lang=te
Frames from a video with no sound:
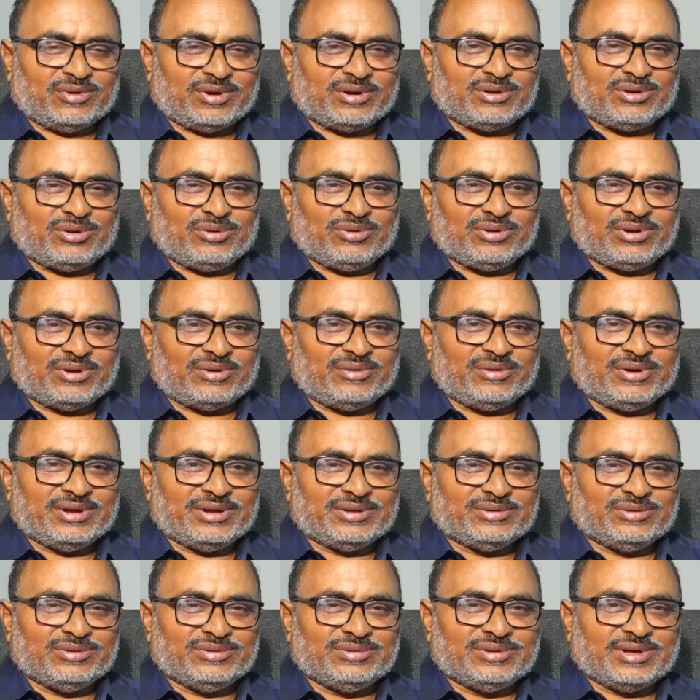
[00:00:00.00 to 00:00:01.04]
వర్కౌట్
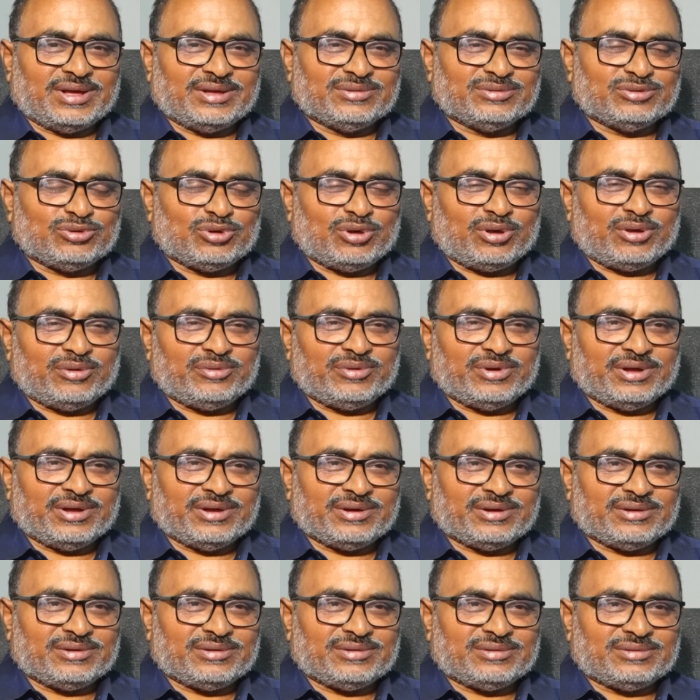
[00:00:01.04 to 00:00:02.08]
అవ్వలేదు దాంతో ఆవిడ
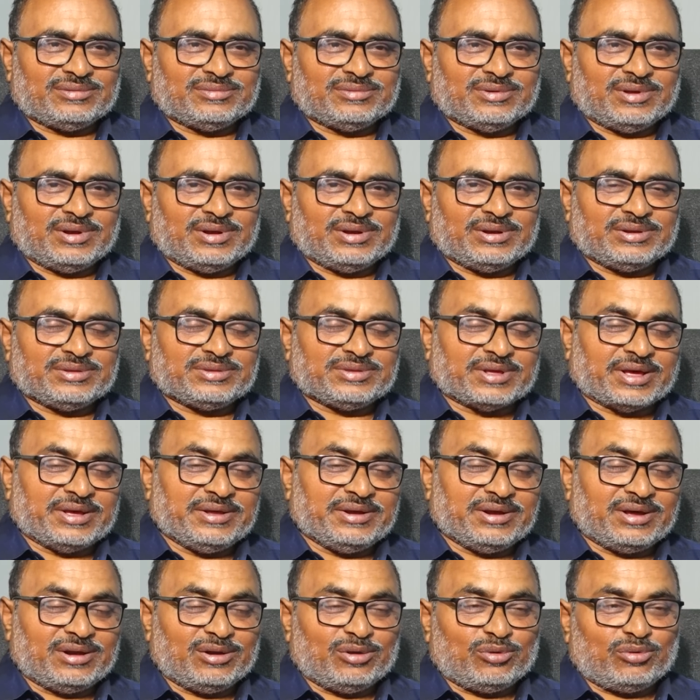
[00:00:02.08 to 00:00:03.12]
అంటే
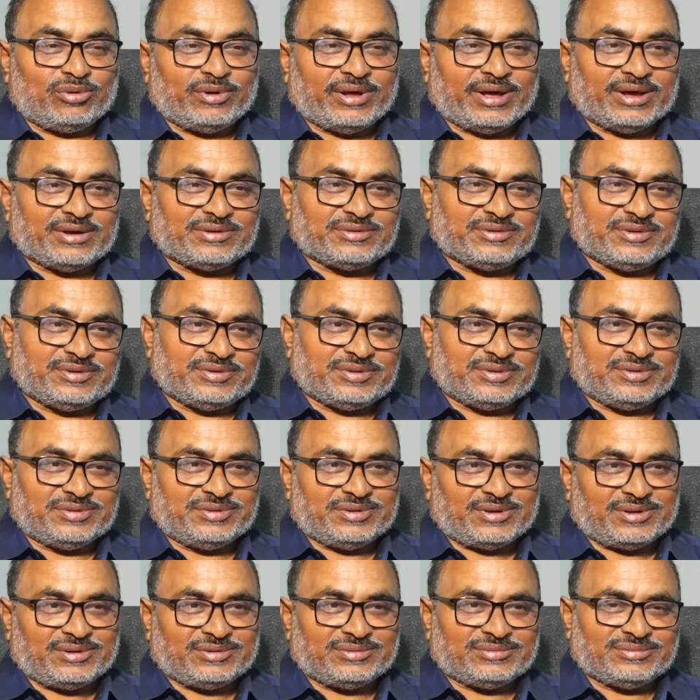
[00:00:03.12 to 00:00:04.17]
సైరాలో కూడా యాక్ట్ చేసింది
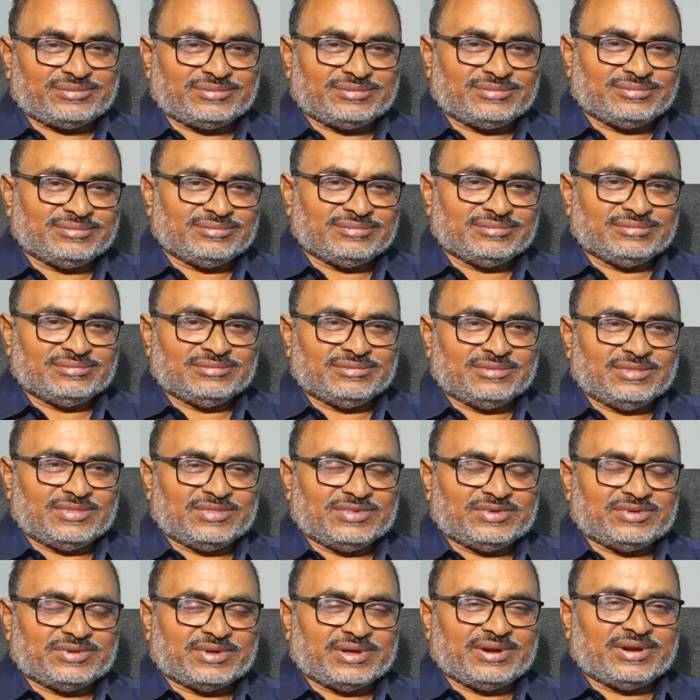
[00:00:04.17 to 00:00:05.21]
తను
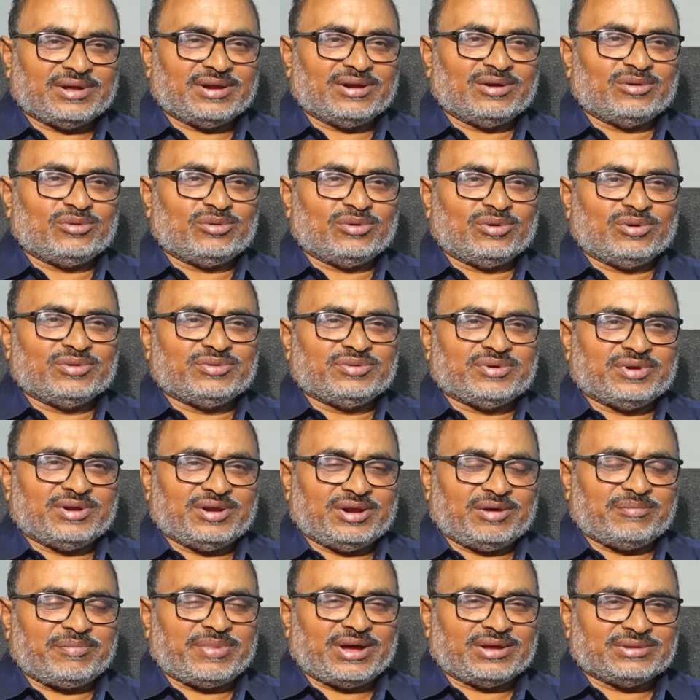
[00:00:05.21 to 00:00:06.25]
సైరాలో కూడా
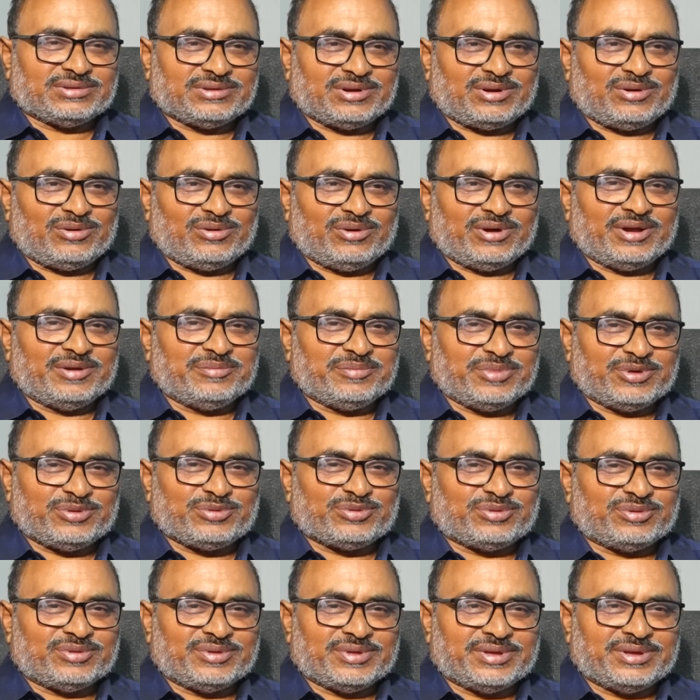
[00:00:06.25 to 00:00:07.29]
చిన్న పాత్రలో
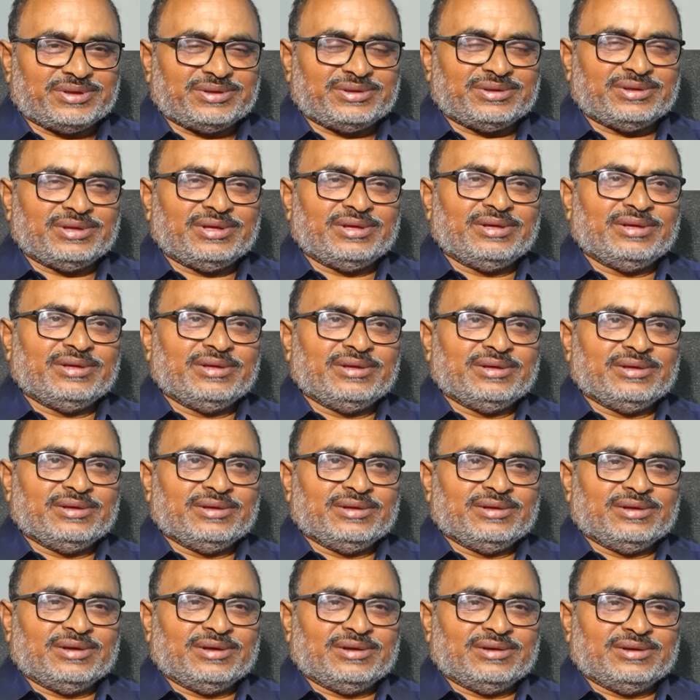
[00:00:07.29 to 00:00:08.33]
కనిపిస్తుంది
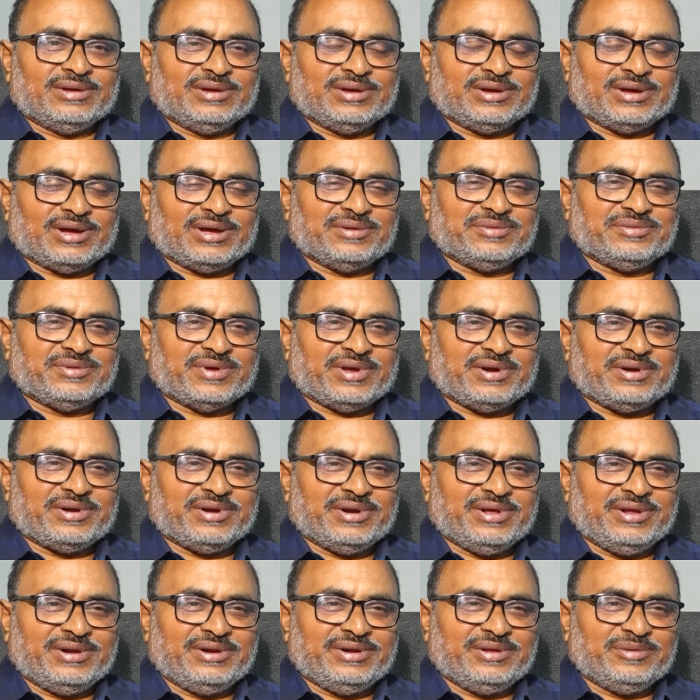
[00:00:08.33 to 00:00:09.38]
ఇక ఆ
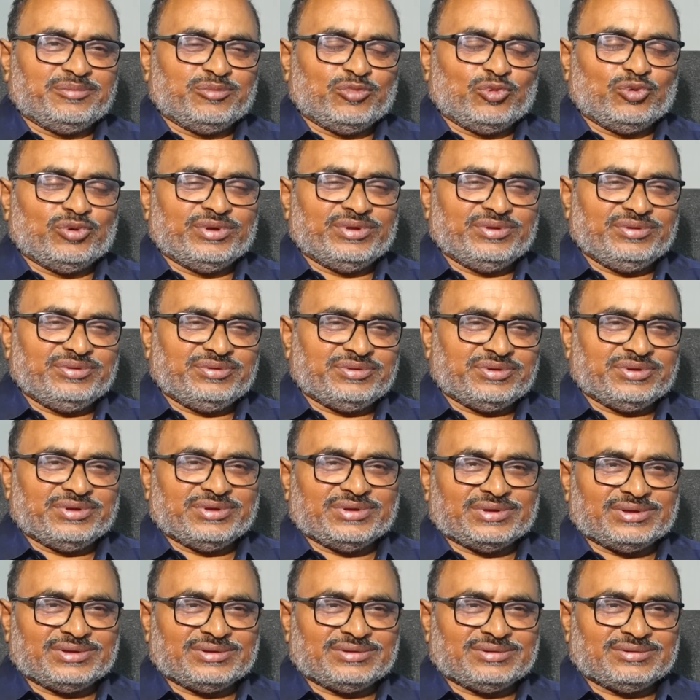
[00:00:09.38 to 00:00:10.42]
జర్నీని ముగించి
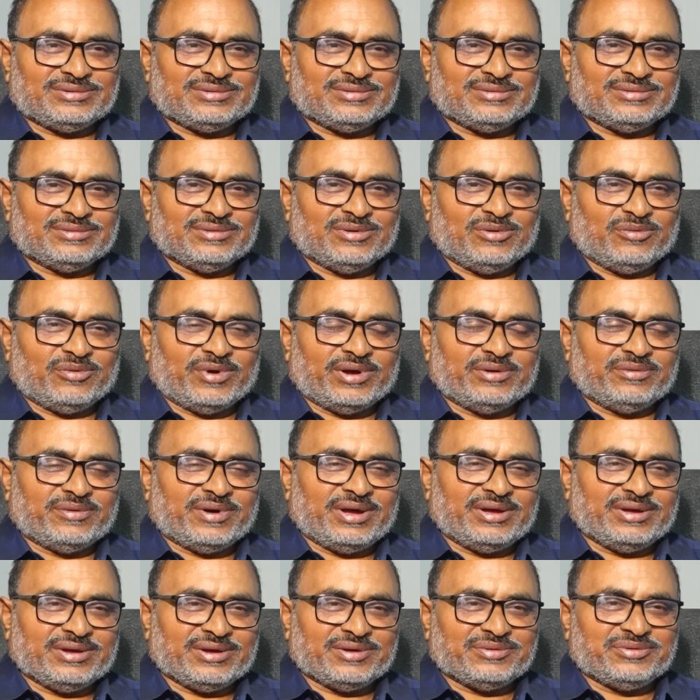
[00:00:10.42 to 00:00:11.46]

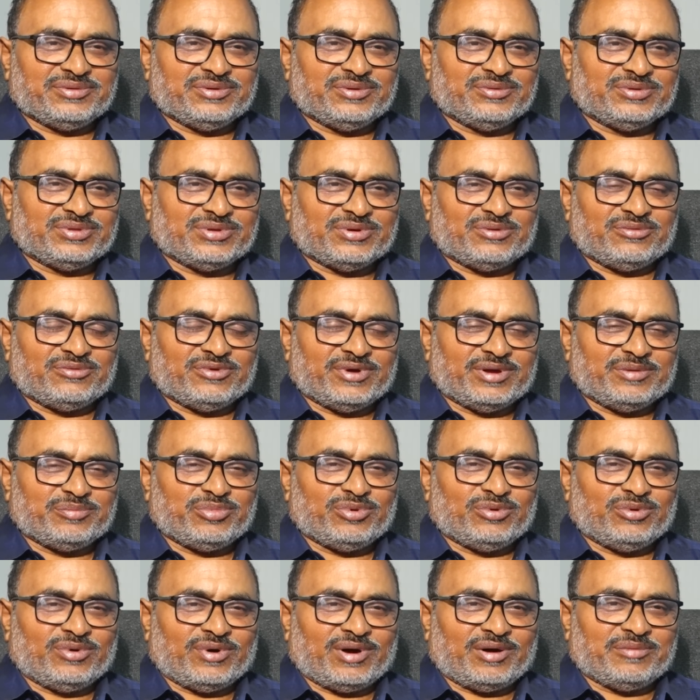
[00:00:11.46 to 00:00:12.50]
వైవాహిక జీవితం
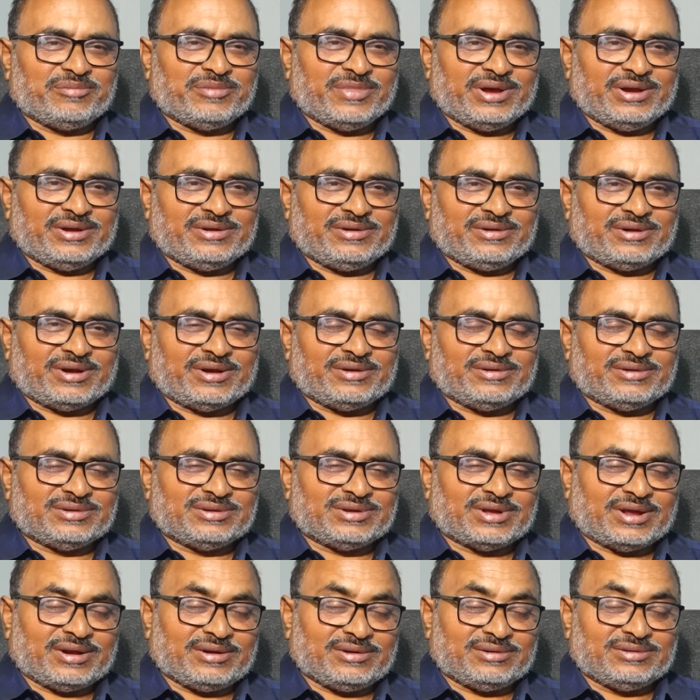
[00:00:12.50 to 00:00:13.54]
వైపు అమ్మాయి
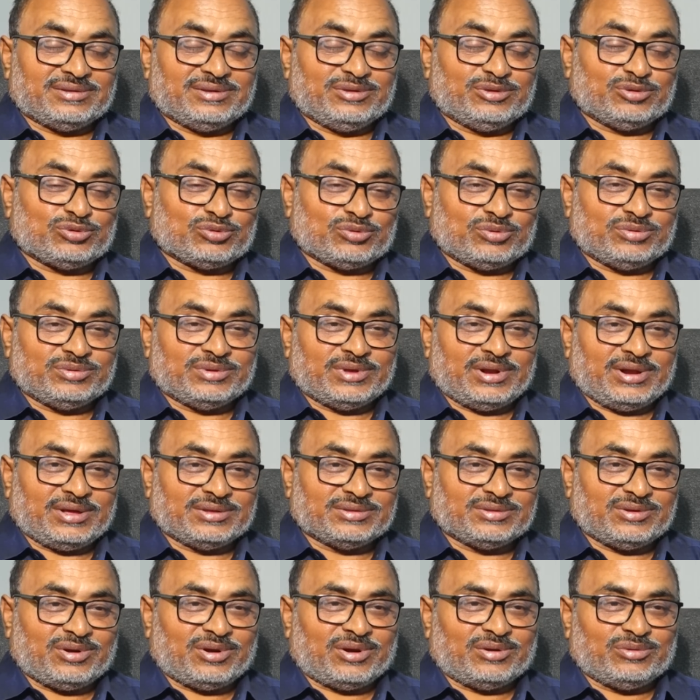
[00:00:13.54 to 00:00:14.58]
టర్న్ తీసుకుందని
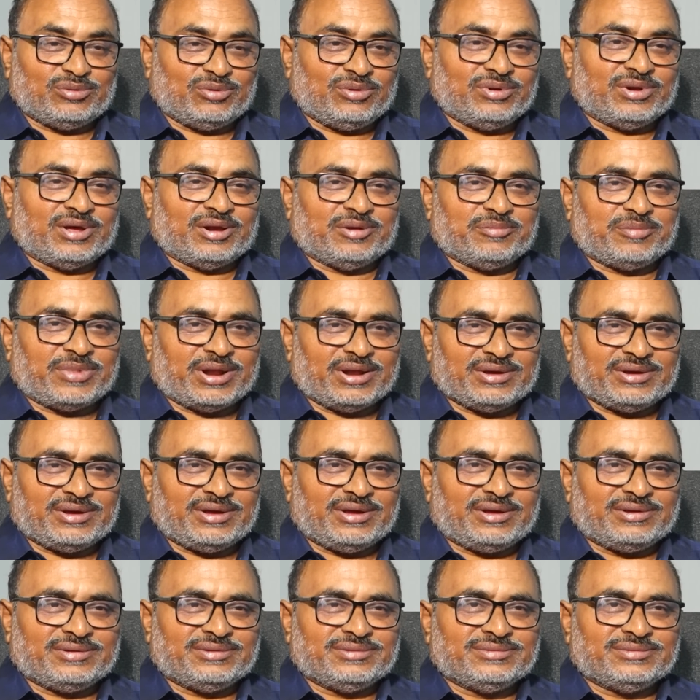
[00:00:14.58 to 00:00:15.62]
అందరూ అనుకున్నారు బలంగా